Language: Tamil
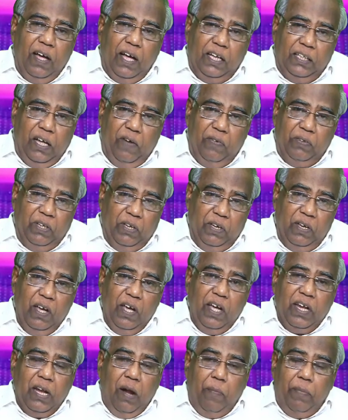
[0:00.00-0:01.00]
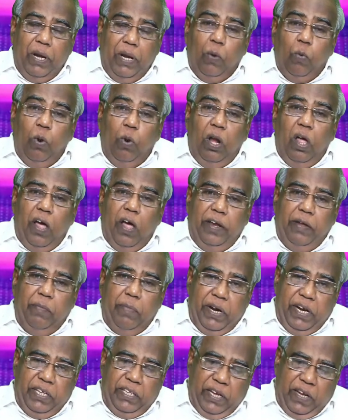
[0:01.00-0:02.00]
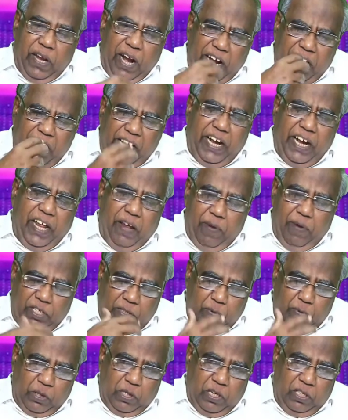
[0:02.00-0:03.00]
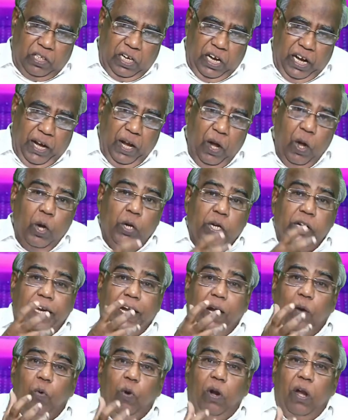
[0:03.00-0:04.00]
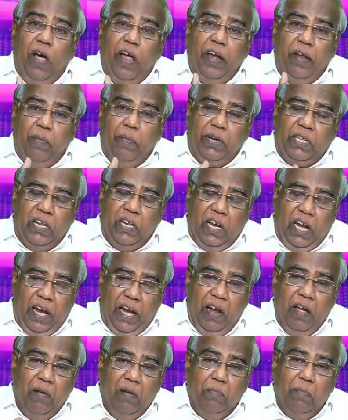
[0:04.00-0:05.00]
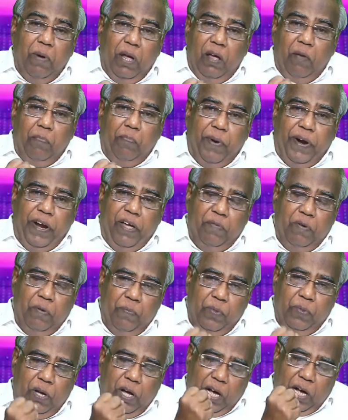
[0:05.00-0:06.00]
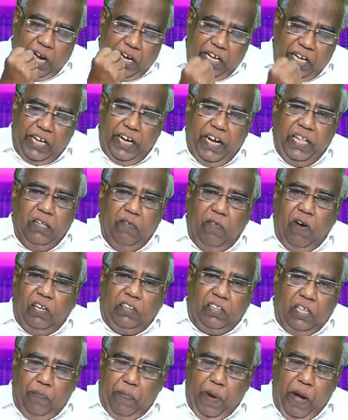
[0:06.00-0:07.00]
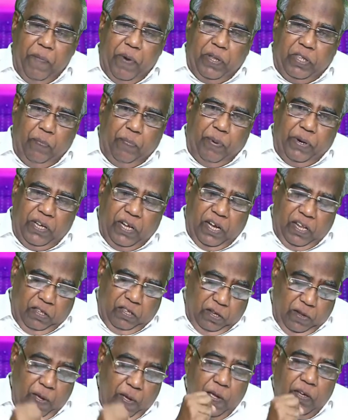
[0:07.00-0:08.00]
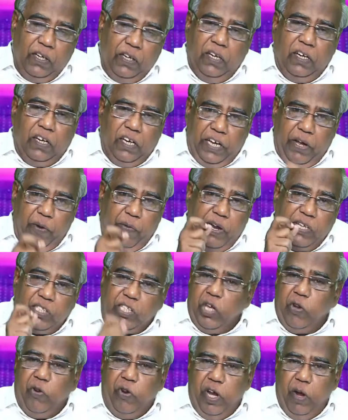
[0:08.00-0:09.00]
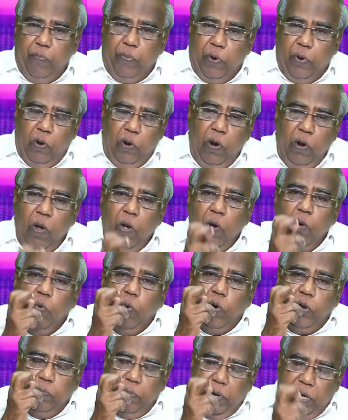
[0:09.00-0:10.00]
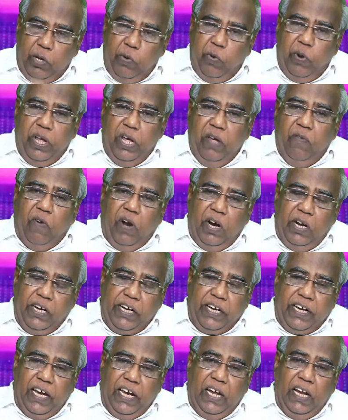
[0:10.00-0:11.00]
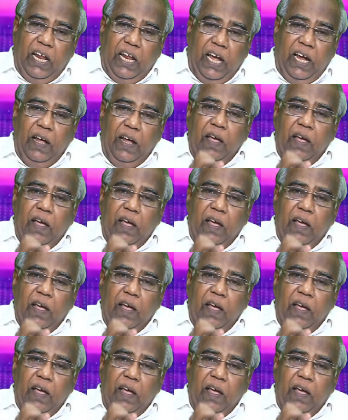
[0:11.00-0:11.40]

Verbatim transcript: அதாவது நம்முடைய உள்ளான மனிதன் அடிக்கடி எபிசி புஸ்தகத்தில் நீங்கள் உள்ளான மனிதனில் பலப்படவும் அடிக்கடி இந்த வார்த்தை பயன்படுத்தப்படுகிறது இன்றைக்கு என்னுடைய செயனுடைய பொருள் ஒரு மனிதனுடைய வாழ்க்கையில்